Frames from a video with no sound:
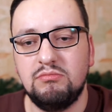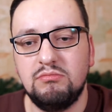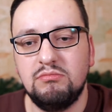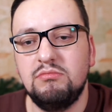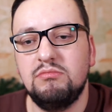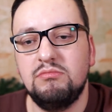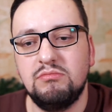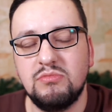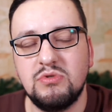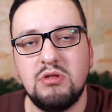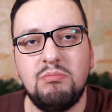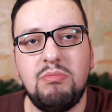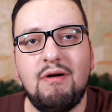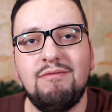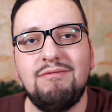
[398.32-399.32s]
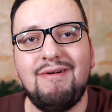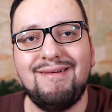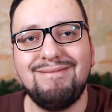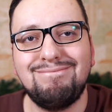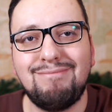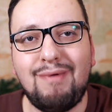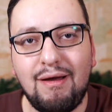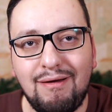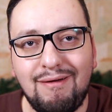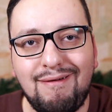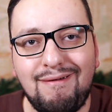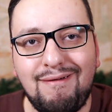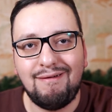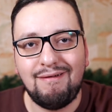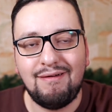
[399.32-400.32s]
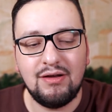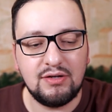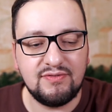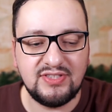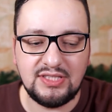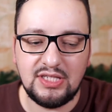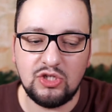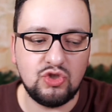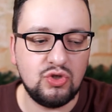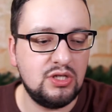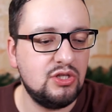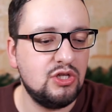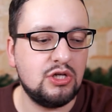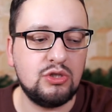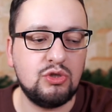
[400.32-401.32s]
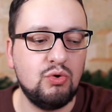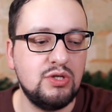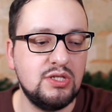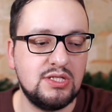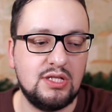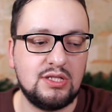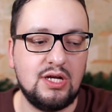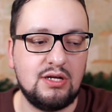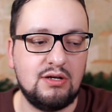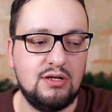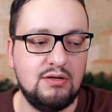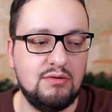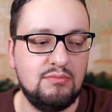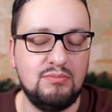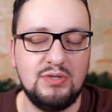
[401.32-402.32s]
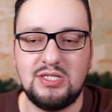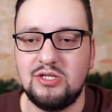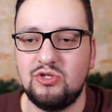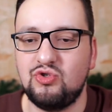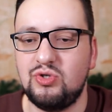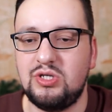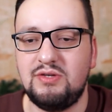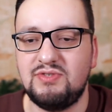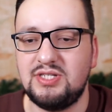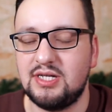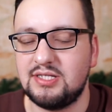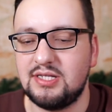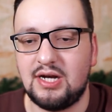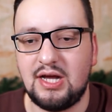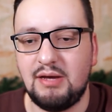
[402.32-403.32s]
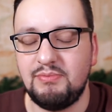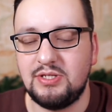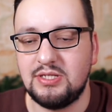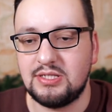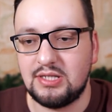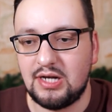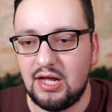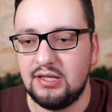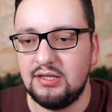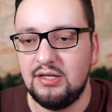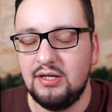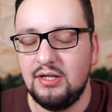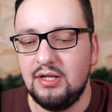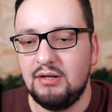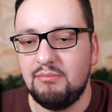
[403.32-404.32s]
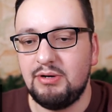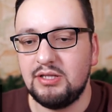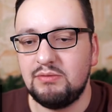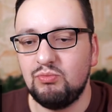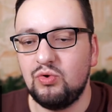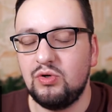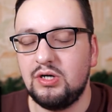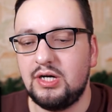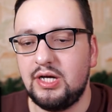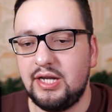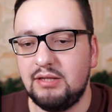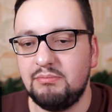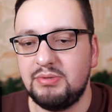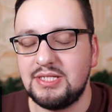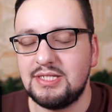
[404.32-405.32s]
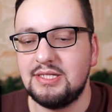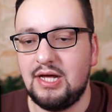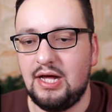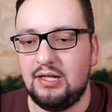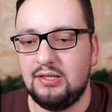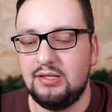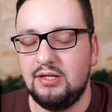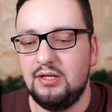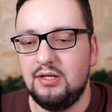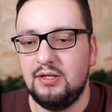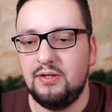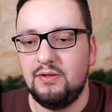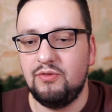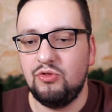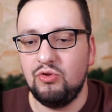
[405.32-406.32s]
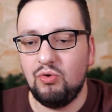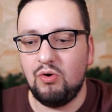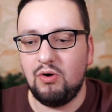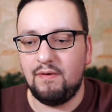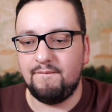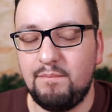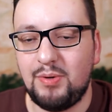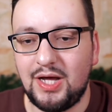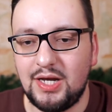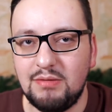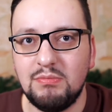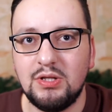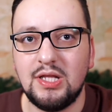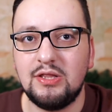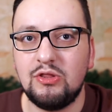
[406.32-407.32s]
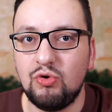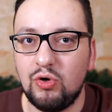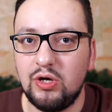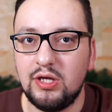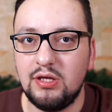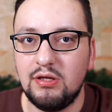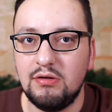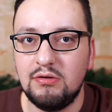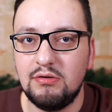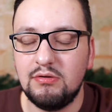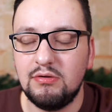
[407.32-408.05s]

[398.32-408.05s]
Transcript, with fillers: м-м, слабовато. Все жюри, никто не знает, как э, мыслит жюри всех 45 стран, поэтому хрен бы знал. Но парень молодой,